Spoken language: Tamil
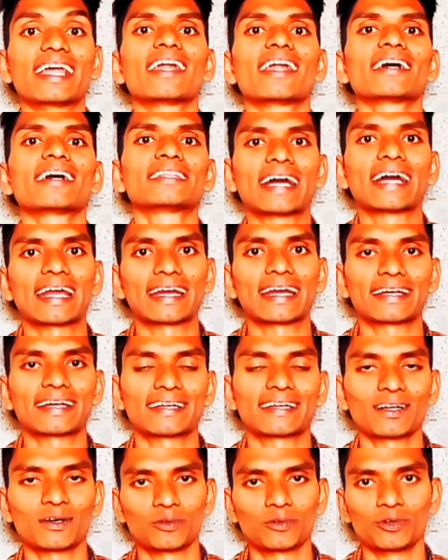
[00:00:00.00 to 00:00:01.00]
எல்லாத்தையும்
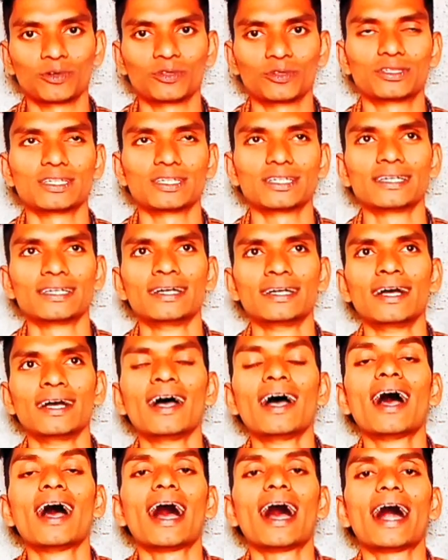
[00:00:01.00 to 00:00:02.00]
கரெக்டாக கொடுத்து
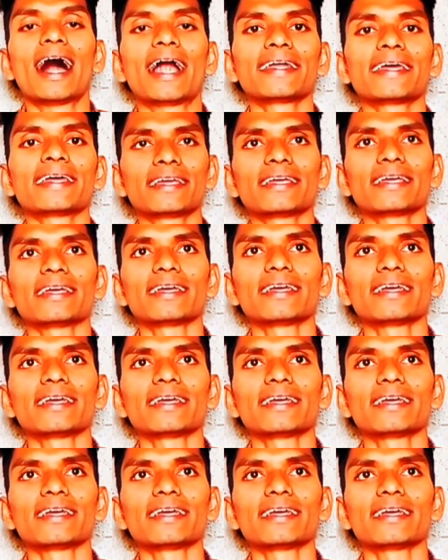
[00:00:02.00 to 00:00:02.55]
அன்னைக்கு